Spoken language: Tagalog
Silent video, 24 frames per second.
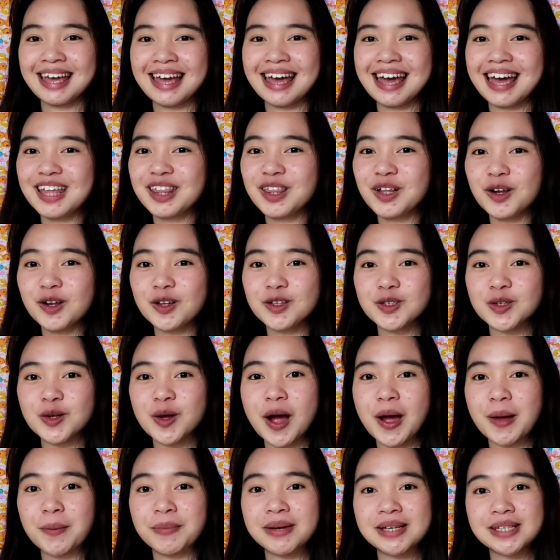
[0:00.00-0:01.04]
And also,
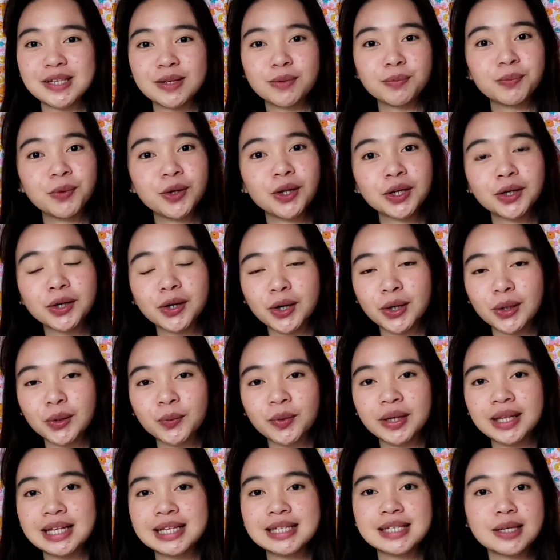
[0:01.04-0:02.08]
I'm a simple girl
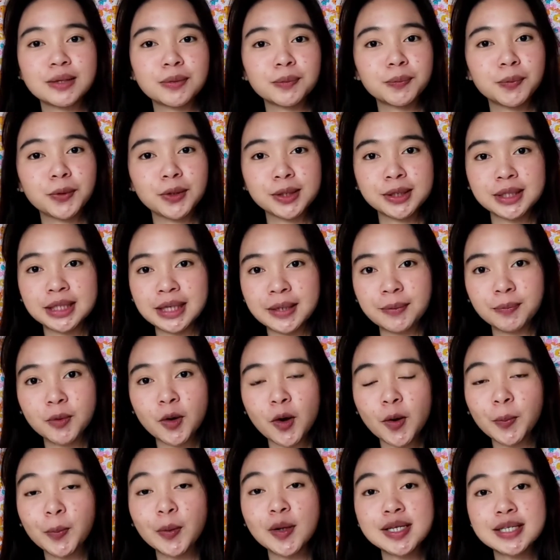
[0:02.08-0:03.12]
with a simple dream.
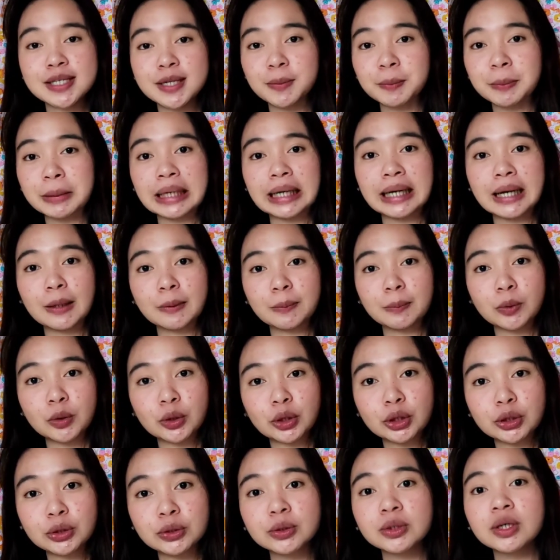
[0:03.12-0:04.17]
Opo, simple lang
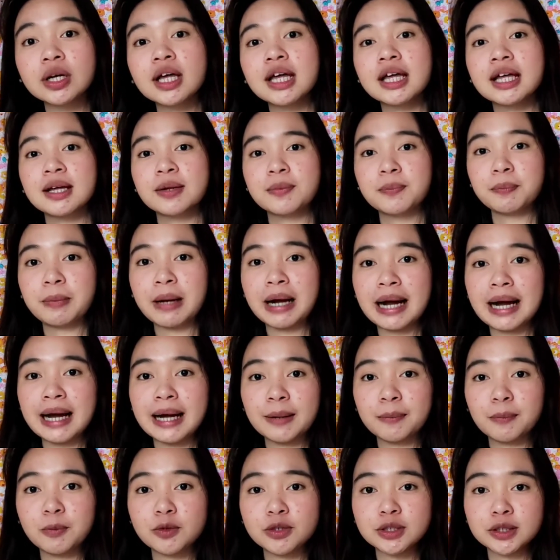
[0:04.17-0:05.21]
po yung
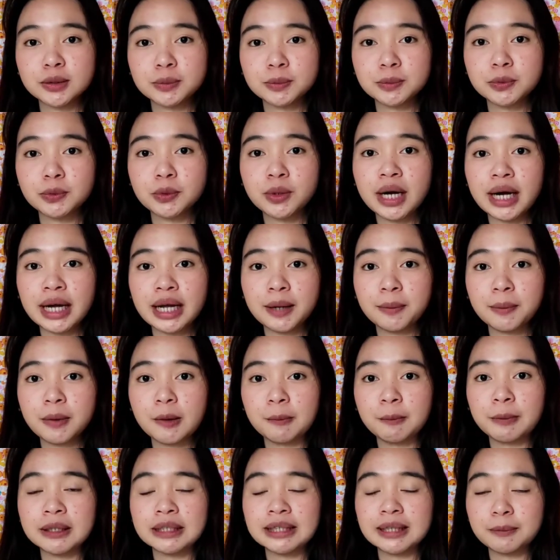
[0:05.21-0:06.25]
Pangarap ko sa buhay ang
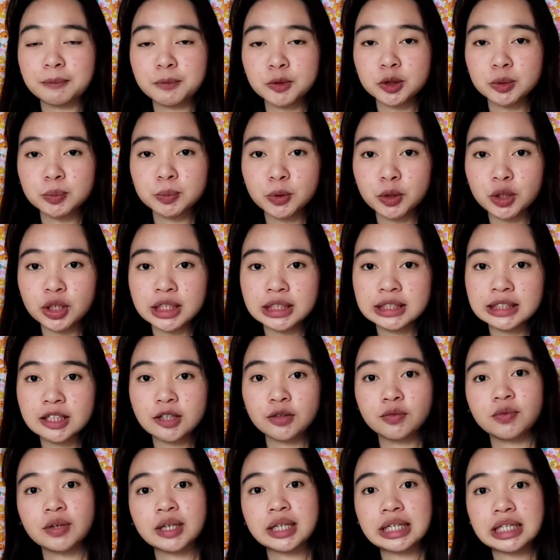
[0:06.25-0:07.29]
makapagtapos po ng
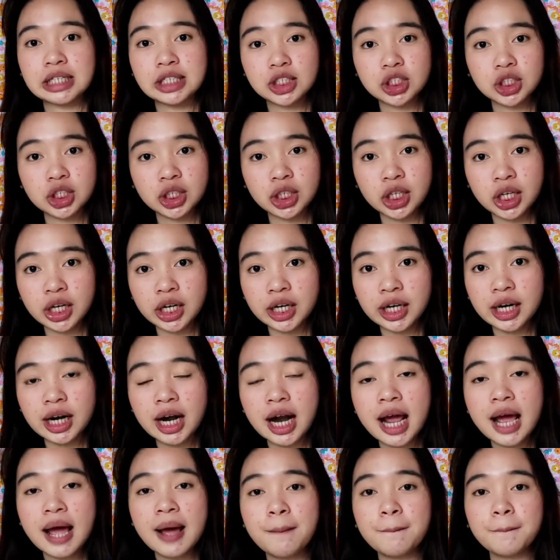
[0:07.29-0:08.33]
civil engineer
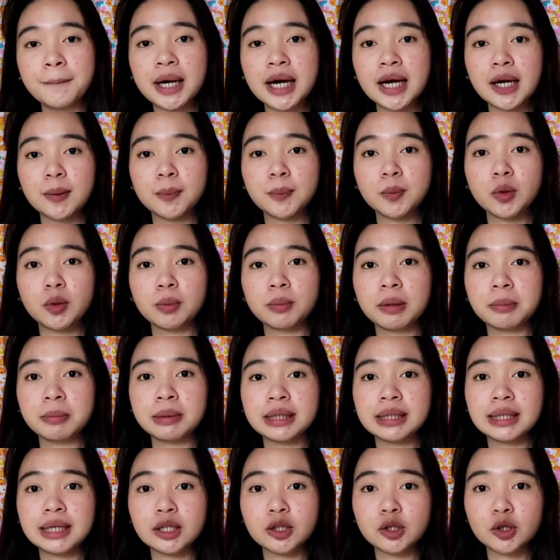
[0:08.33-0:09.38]
para po
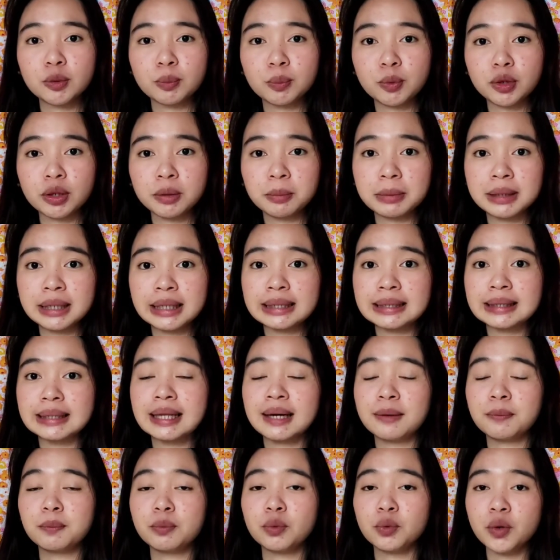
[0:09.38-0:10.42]
mabigyan ko po ng
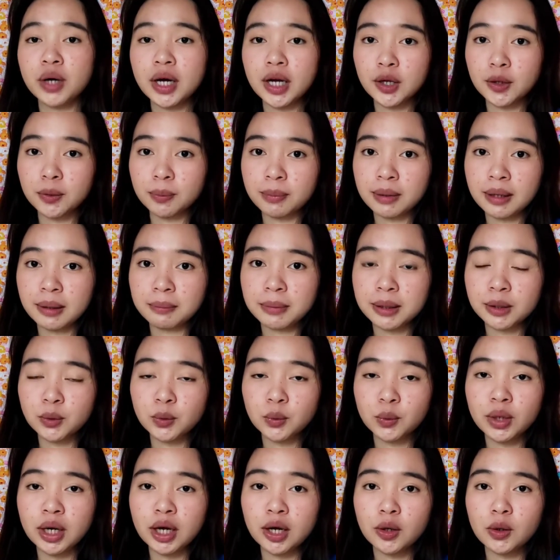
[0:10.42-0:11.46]
magandang buhay yung mga
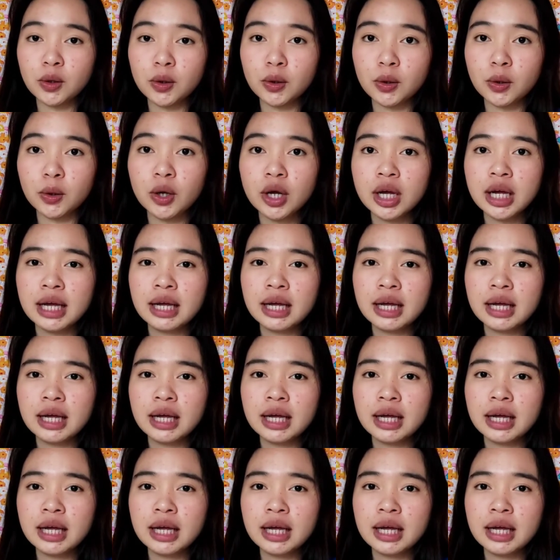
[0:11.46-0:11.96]
magulang ko.